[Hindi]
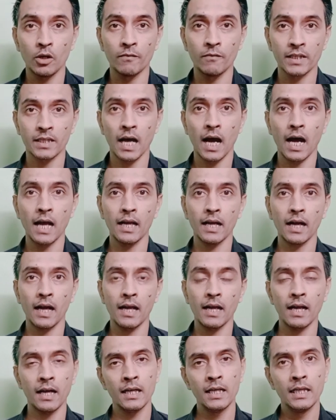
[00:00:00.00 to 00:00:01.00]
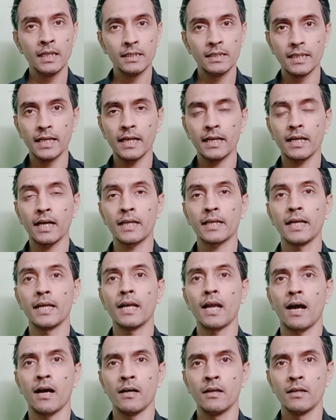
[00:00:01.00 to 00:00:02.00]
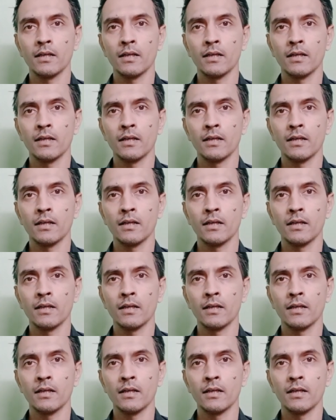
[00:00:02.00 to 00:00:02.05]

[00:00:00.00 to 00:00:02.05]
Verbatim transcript: कोई विधायक आया ये एक अकेला